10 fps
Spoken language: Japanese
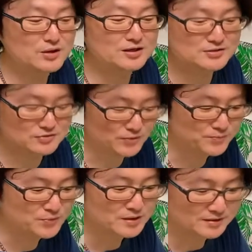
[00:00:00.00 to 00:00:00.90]
わけですよ。
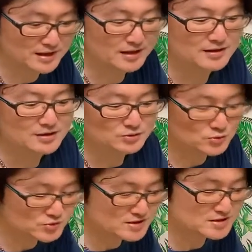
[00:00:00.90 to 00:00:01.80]
でその
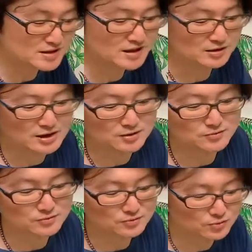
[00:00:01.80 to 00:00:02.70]
人たちがあ
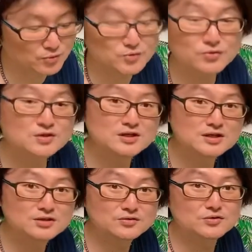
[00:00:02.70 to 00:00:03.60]
の東京
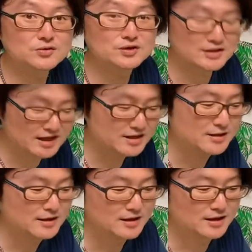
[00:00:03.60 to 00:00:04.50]
に来る時にね、
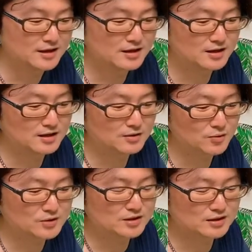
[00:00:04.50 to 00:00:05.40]
えー、
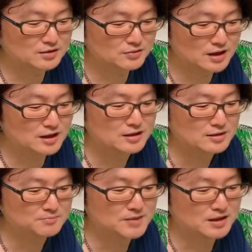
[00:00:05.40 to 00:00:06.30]
ホテルだとか、
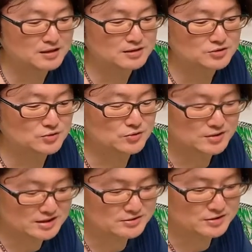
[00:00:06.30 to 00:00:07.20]
まあ、ちょっと
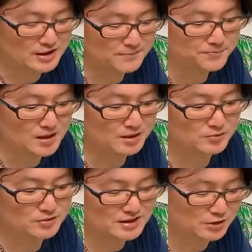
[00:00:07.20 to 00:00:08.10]
安いねあ
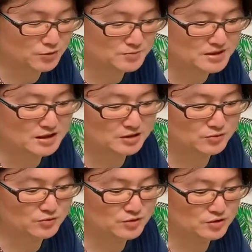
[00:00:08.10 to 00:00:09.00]
の宿みたいなと
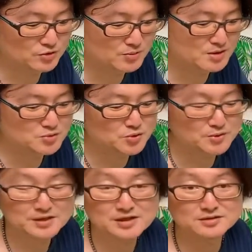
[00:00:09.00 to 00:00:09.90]
ころに泊まるので
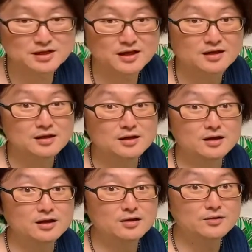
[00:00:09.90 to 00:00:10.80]
はなくて、
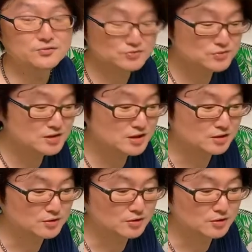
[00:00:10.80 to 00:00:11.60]
えー、普通に